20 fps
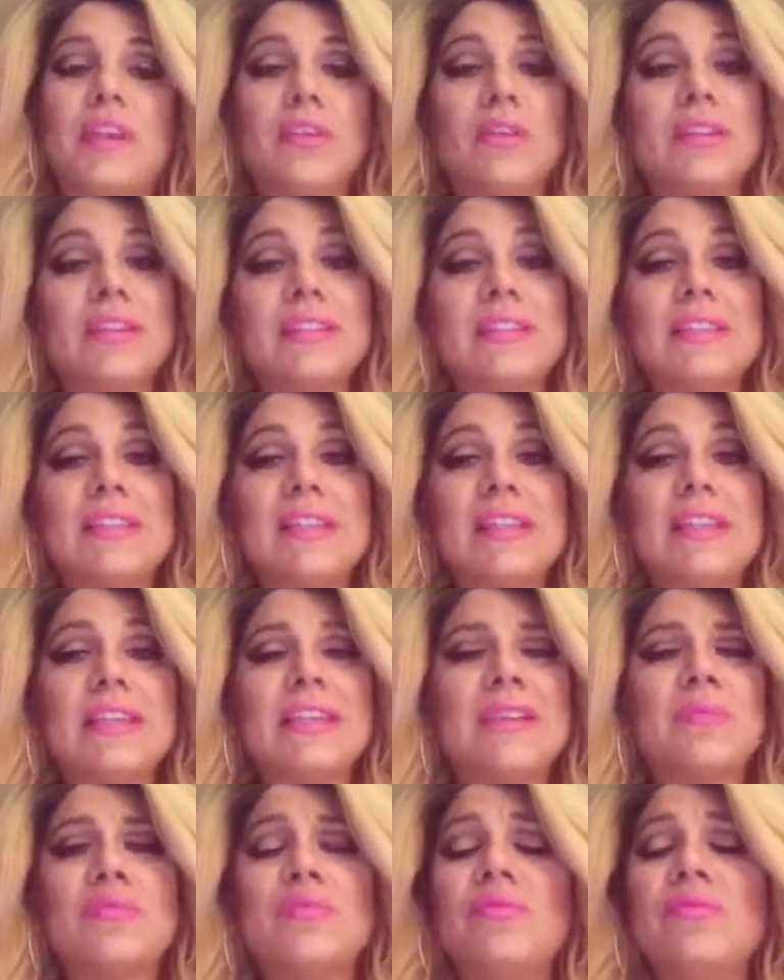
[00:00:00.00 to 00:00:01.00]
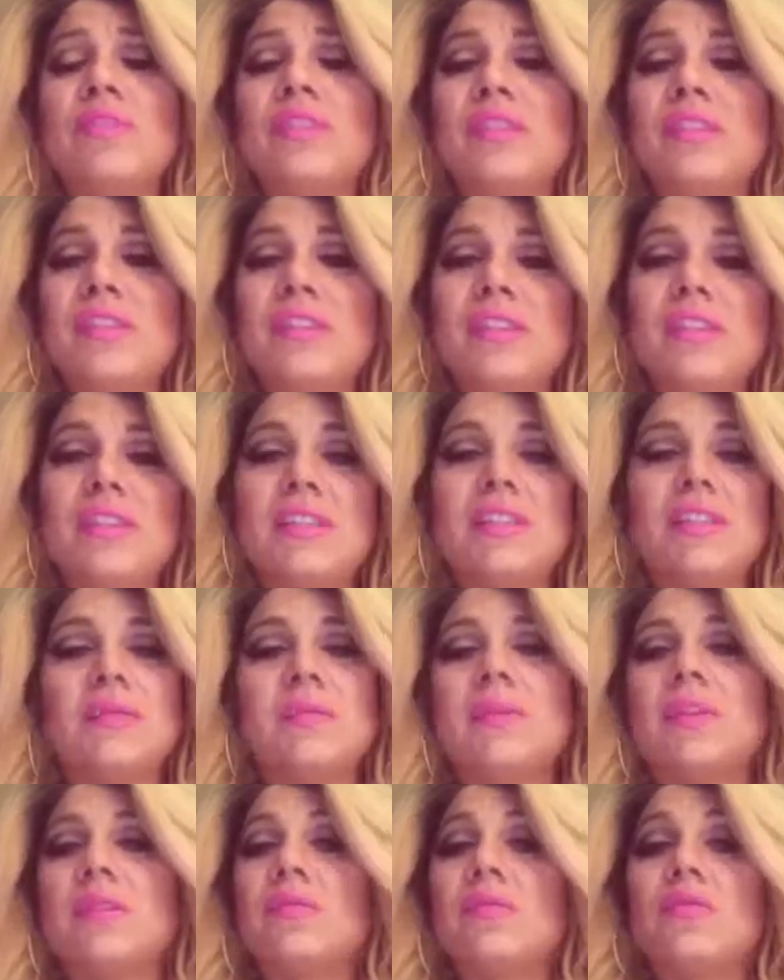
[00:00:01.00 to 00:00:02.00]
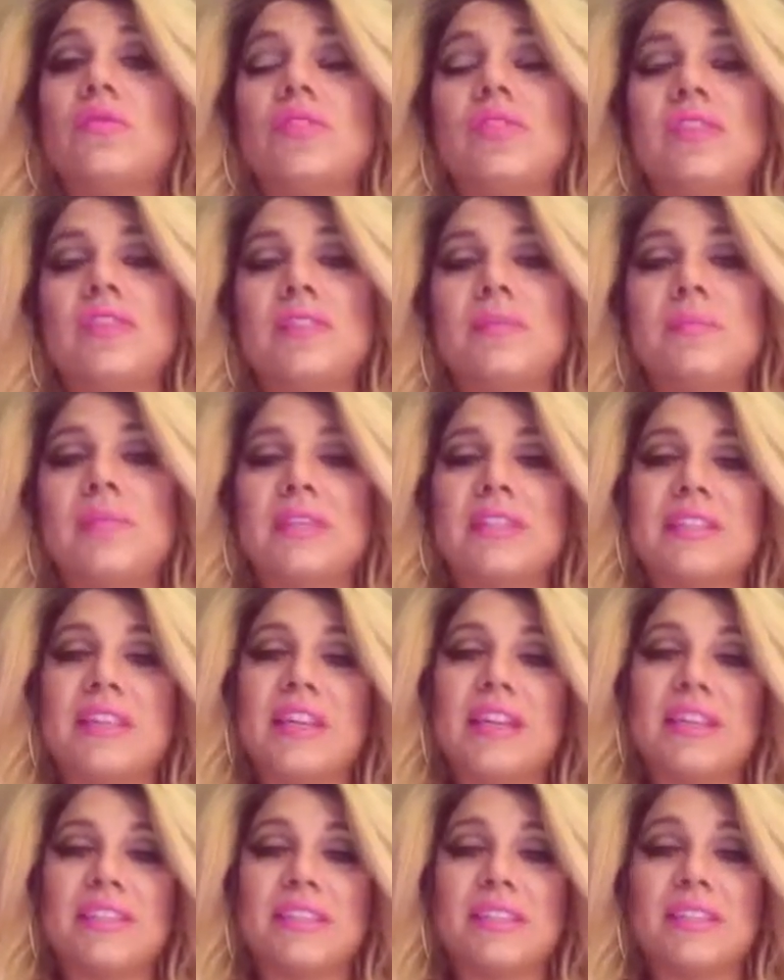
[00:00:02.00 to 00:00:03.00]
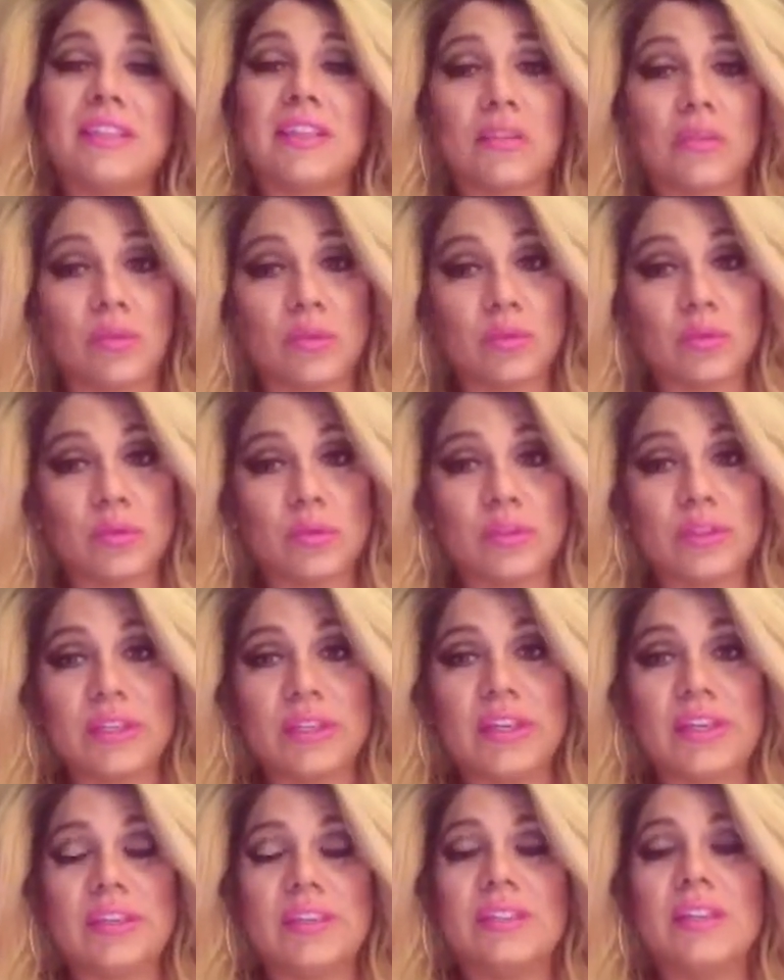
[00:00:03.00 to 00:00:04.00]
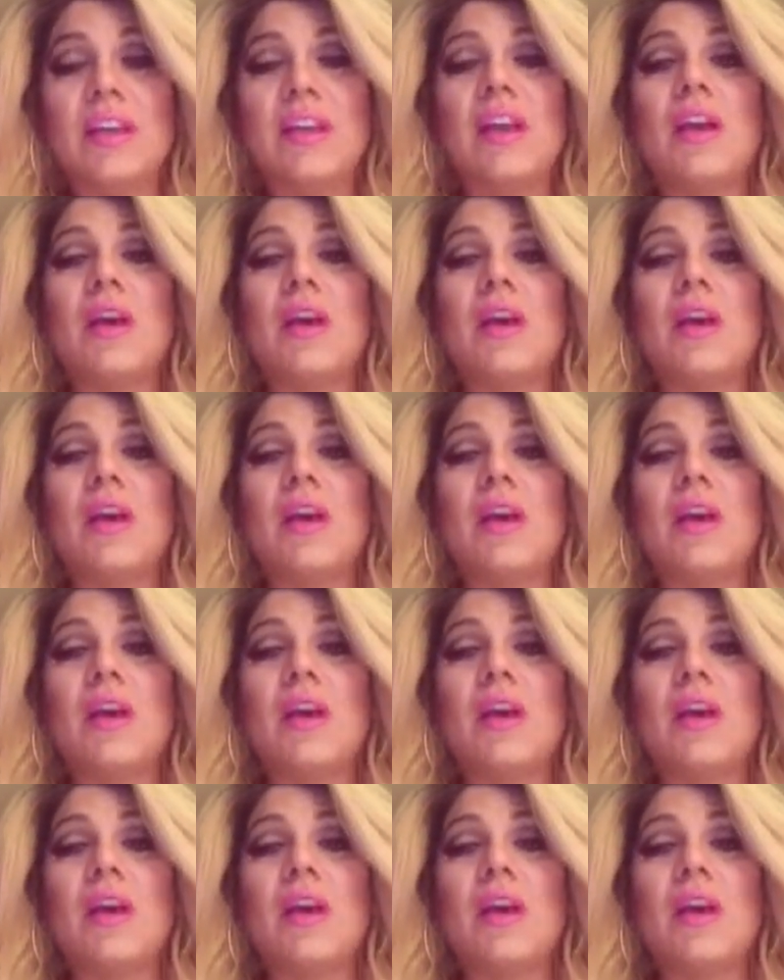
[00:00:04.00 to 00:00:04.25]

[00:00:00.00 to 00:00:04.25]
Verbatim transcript: Quiero decirle que muchísimas, muchísimas gracias a todos ustedes,